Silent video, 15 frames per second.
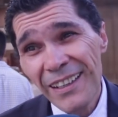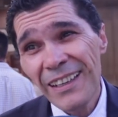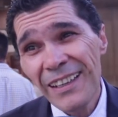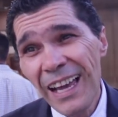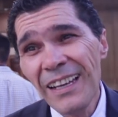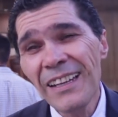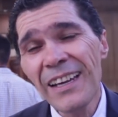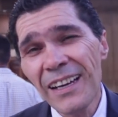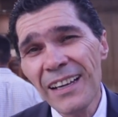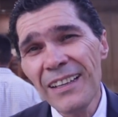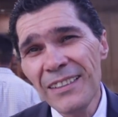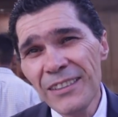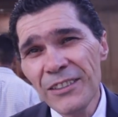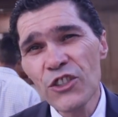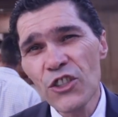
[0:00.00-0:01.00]
على
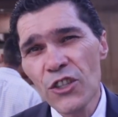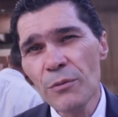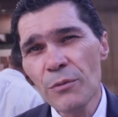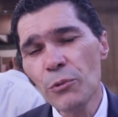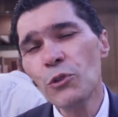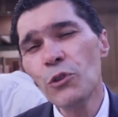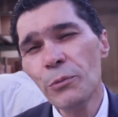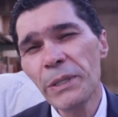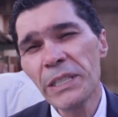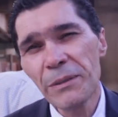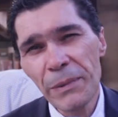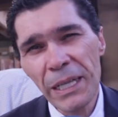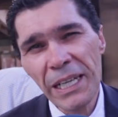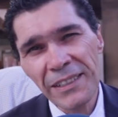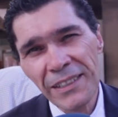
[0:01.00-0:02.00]
الاقل نجنبوهم هذه
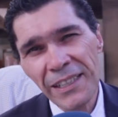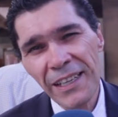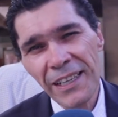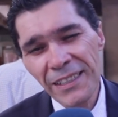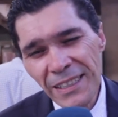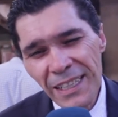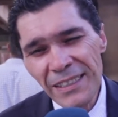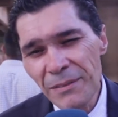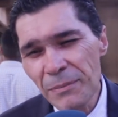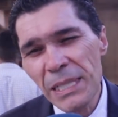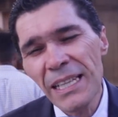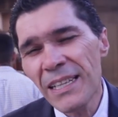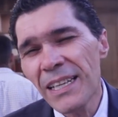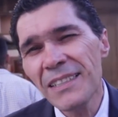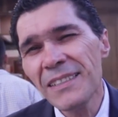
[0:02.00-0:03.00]
المخاطر هذه هذه
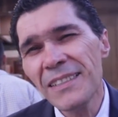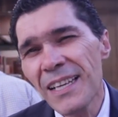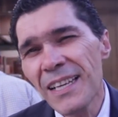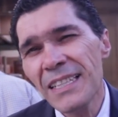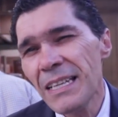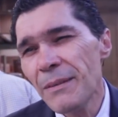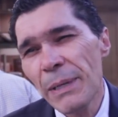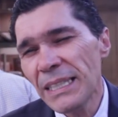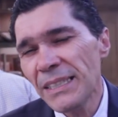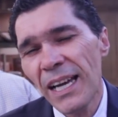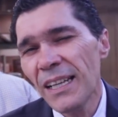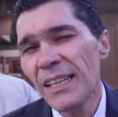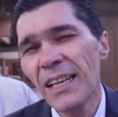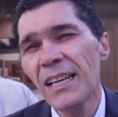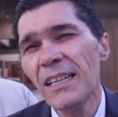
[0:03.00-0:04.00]
مساله انسانيه ما عندها
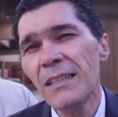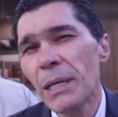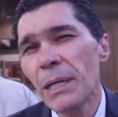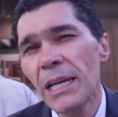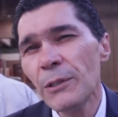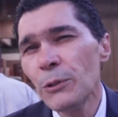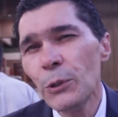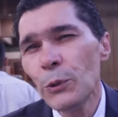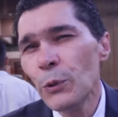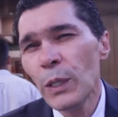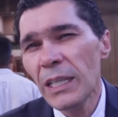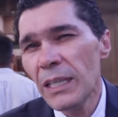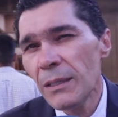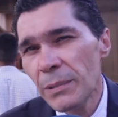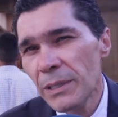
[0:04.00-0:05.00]
علاقه لا بقانون
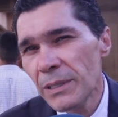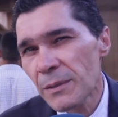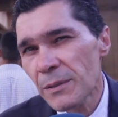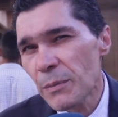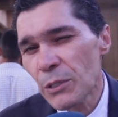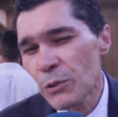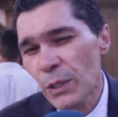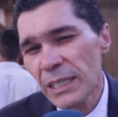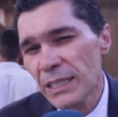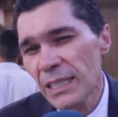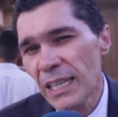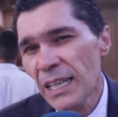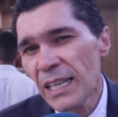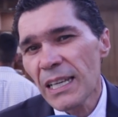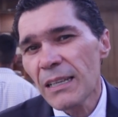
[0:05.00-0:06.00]
ولا بسميتو
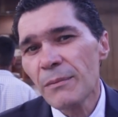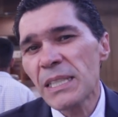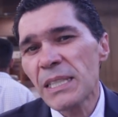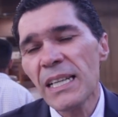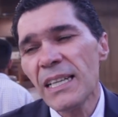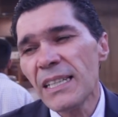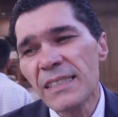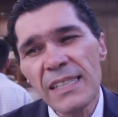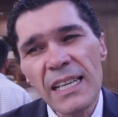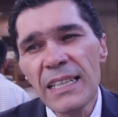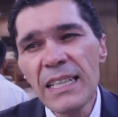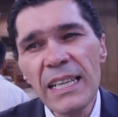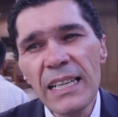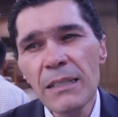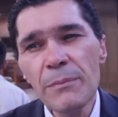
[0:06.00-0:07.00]
هذه مساله
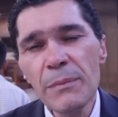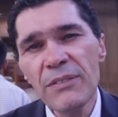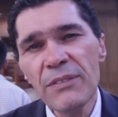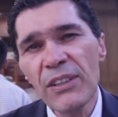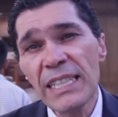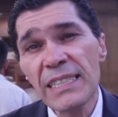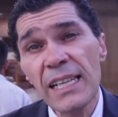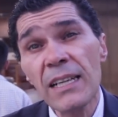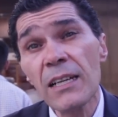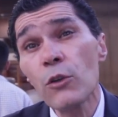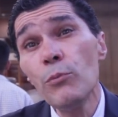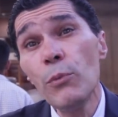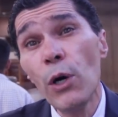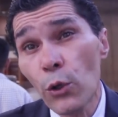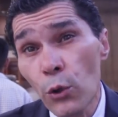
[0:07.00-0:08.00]
انسانيه الا كان الملف غيتاخر
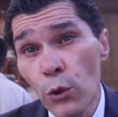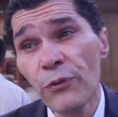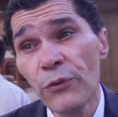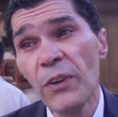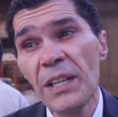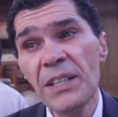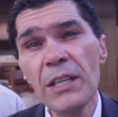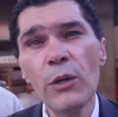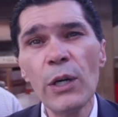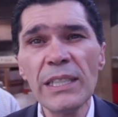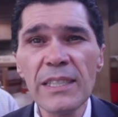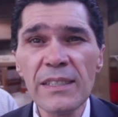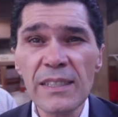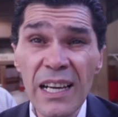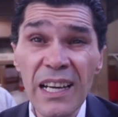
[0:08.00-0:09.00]
ومعروف انه
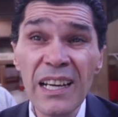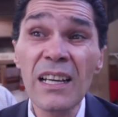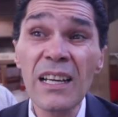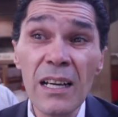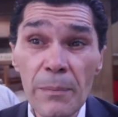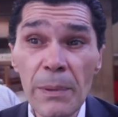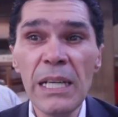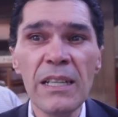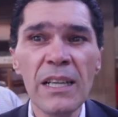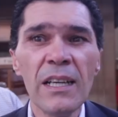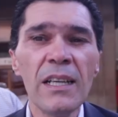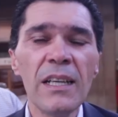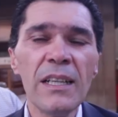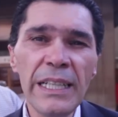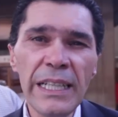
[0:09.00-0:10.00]
غادي يتاخر قبل
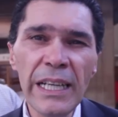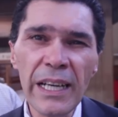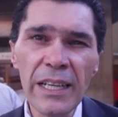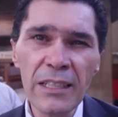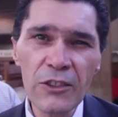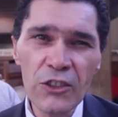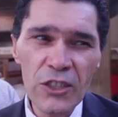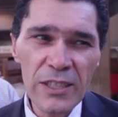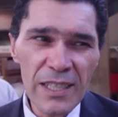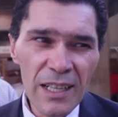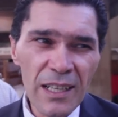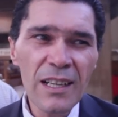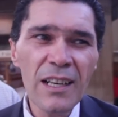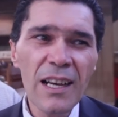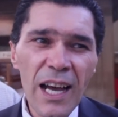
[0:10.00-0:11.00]
انعقاد
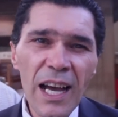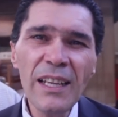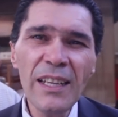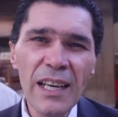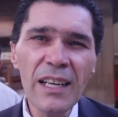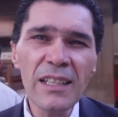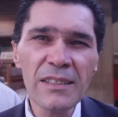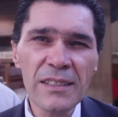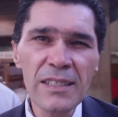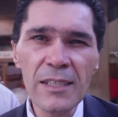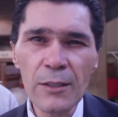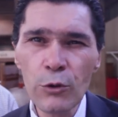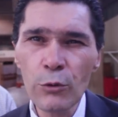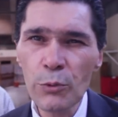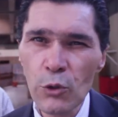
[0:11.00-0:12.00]
الجلسه على الاقل
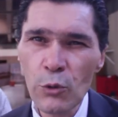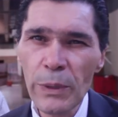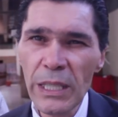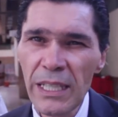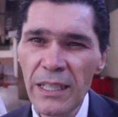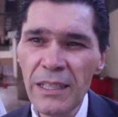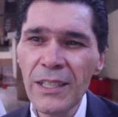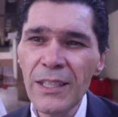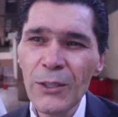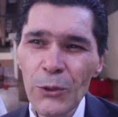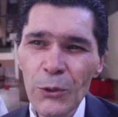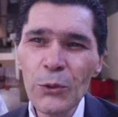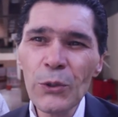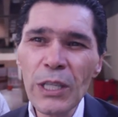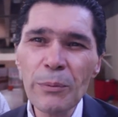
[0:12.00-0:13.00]
نتصلوا بالزملاء
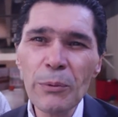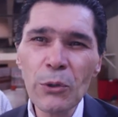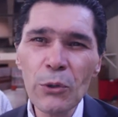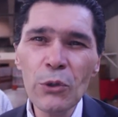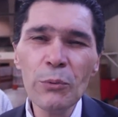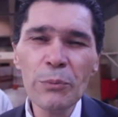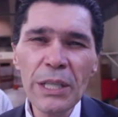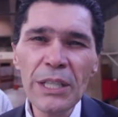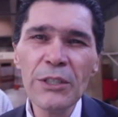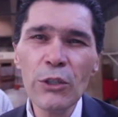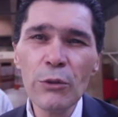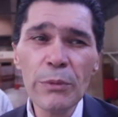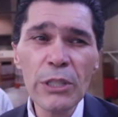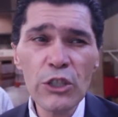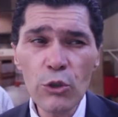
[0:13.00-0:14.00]
ونخبروهم
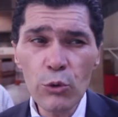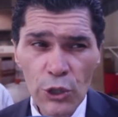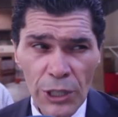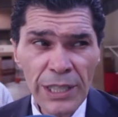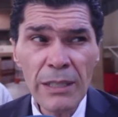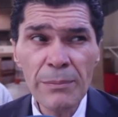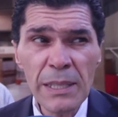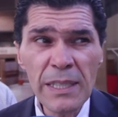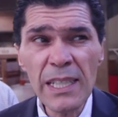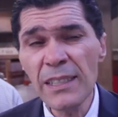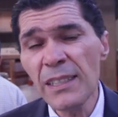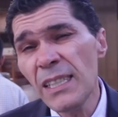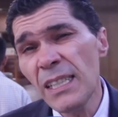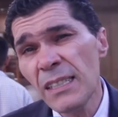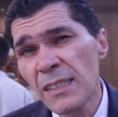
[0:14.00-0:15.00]
بانهم ما يجيوش حنا
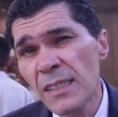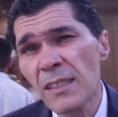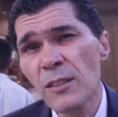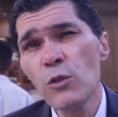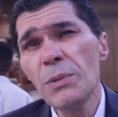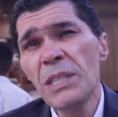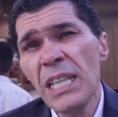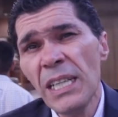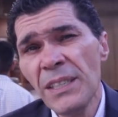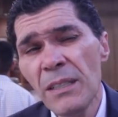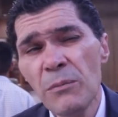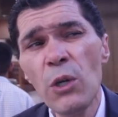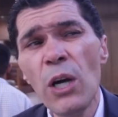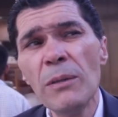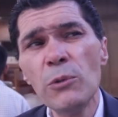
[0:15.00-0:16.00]
مستعدين يتصلوا بنا حنا
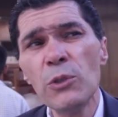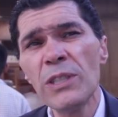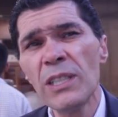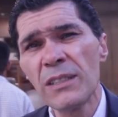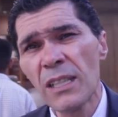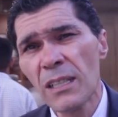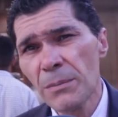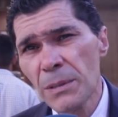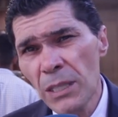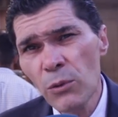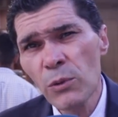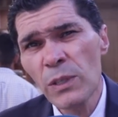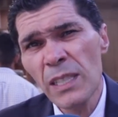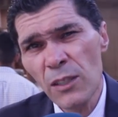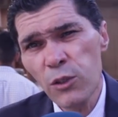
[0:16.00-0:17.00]
المحامون ديال الدار البيضاء
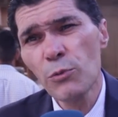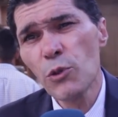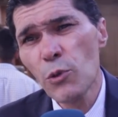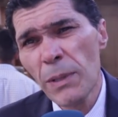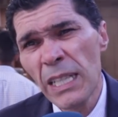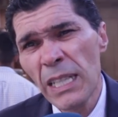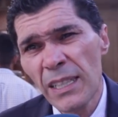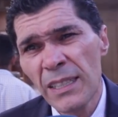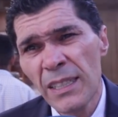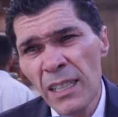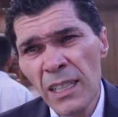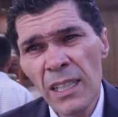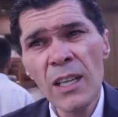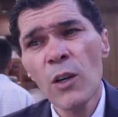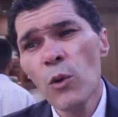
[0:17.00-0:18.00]
ونتصلوا بزملائنا
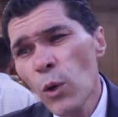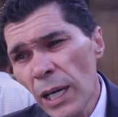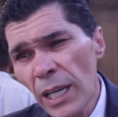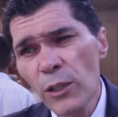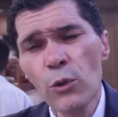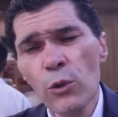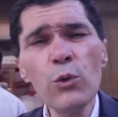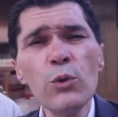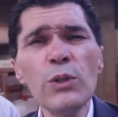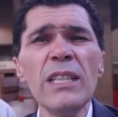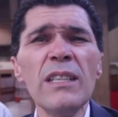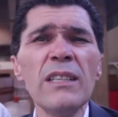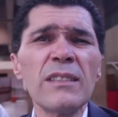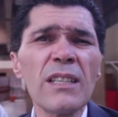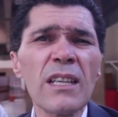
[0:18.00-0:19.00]
واخا يكونوا
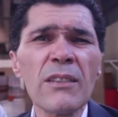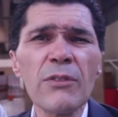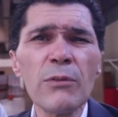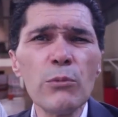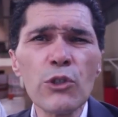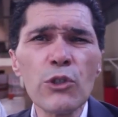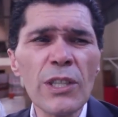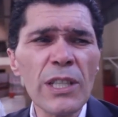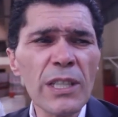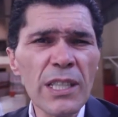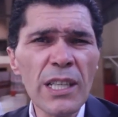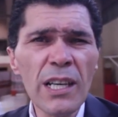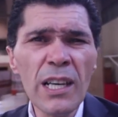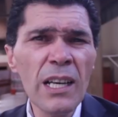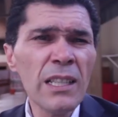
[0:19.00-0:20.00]
ديال الطرف
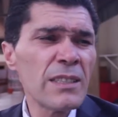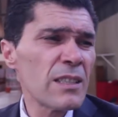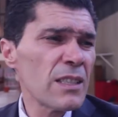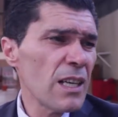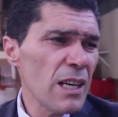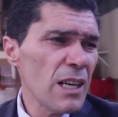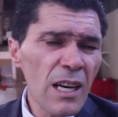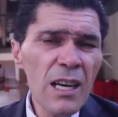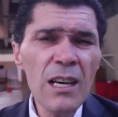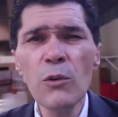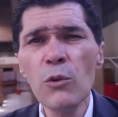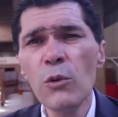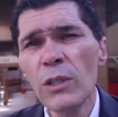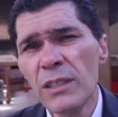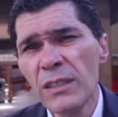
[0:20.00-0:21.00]
المشتكيات
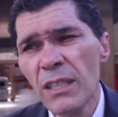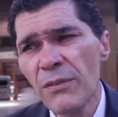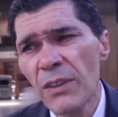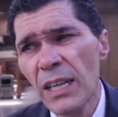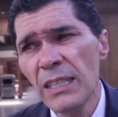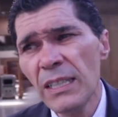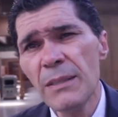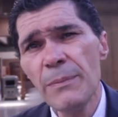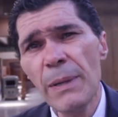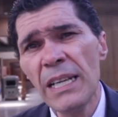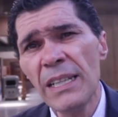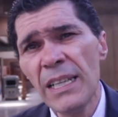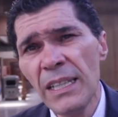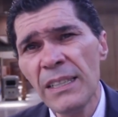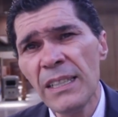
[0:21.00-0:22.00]
او الدفاع اللي
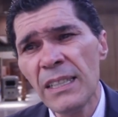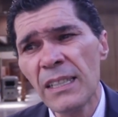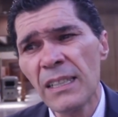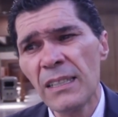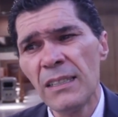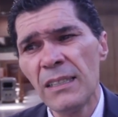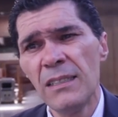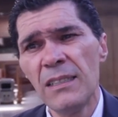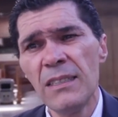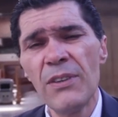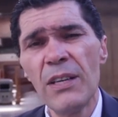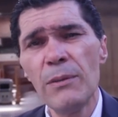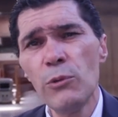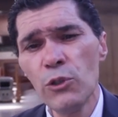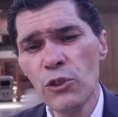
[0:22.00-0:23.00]
معنا حنايا
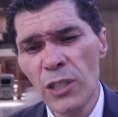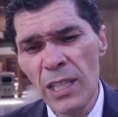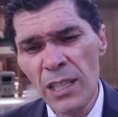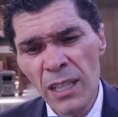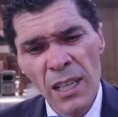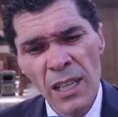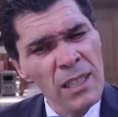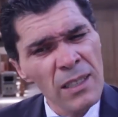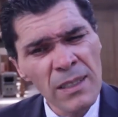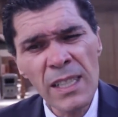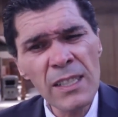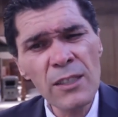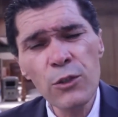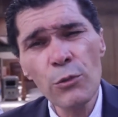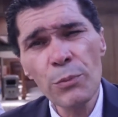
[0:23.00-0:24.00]
كدفاع بو 20
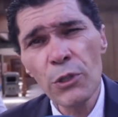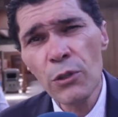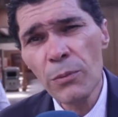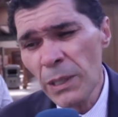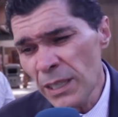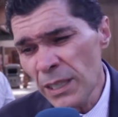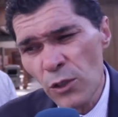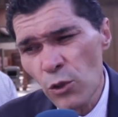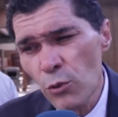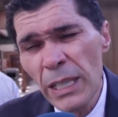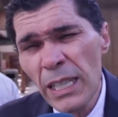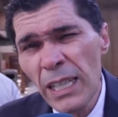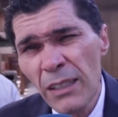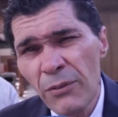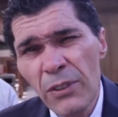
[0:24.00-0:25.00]
نتصلوا بهم عندهم حنا
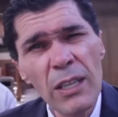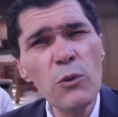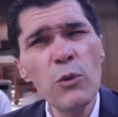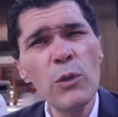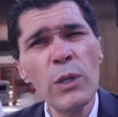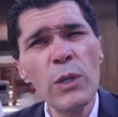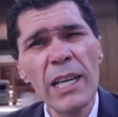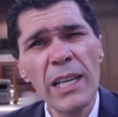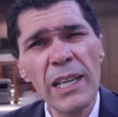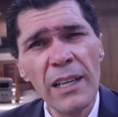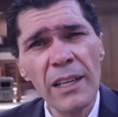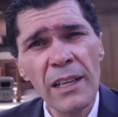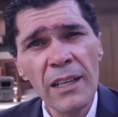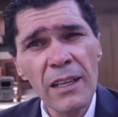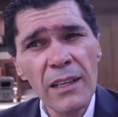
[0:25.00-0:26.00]
زملاء في الاول
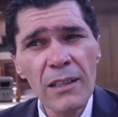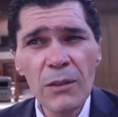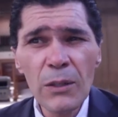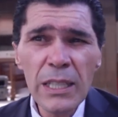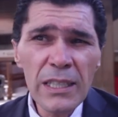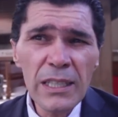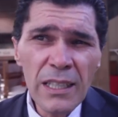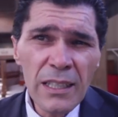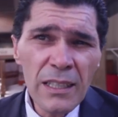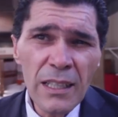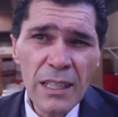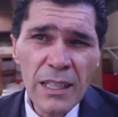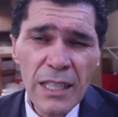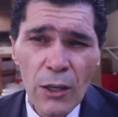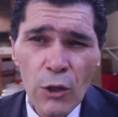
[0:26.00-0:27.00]
والاخير ولكن
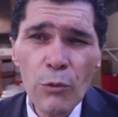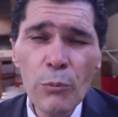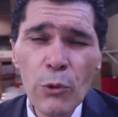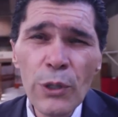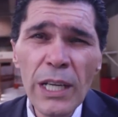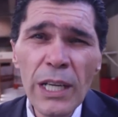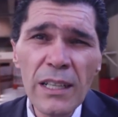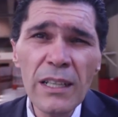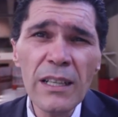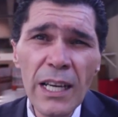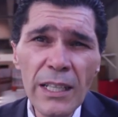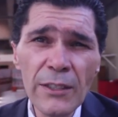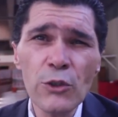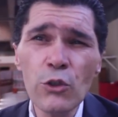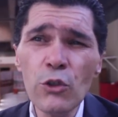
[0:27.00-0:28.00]
يهمنا
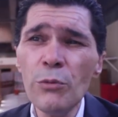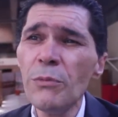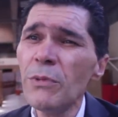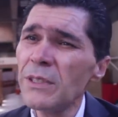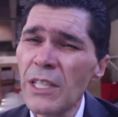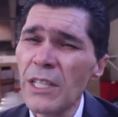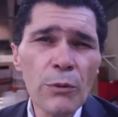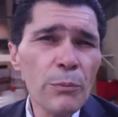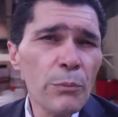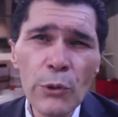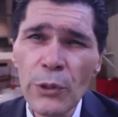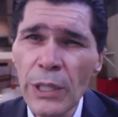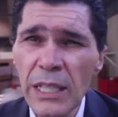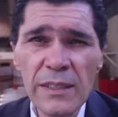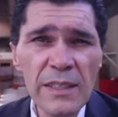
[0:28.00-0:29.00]
راحتهم
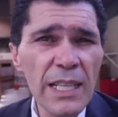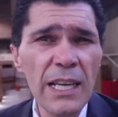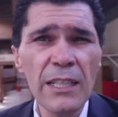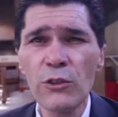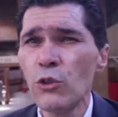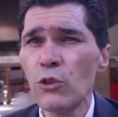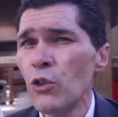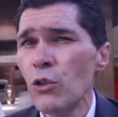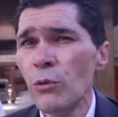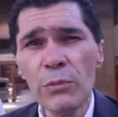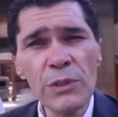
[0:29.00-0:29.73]
تهمنا صحتهم